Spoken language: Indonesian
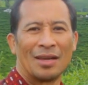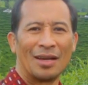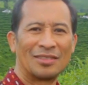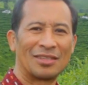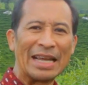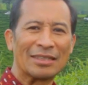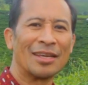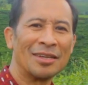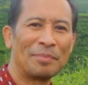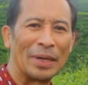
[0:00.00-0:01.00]

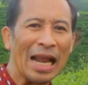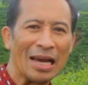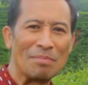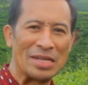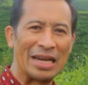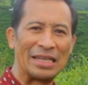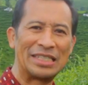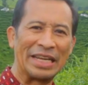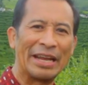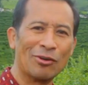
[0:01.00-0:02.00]
Slayton pernah menjadi
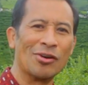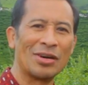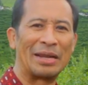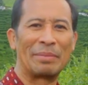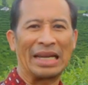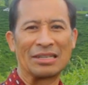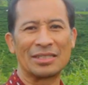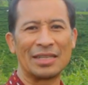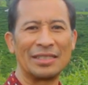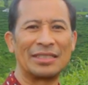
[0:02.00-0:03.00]
CEO dari
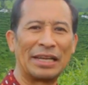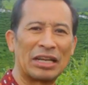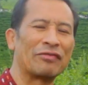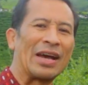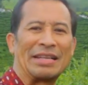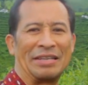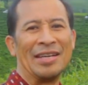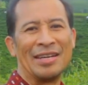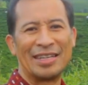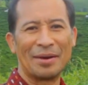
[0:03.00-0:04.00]
McKinsey Silicon Valley.
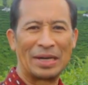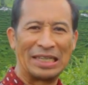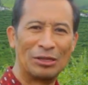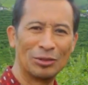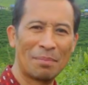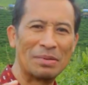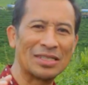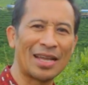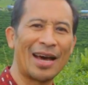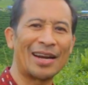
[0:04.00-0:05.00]
Dia pernah jadi duta
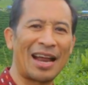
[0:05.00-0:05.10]
besar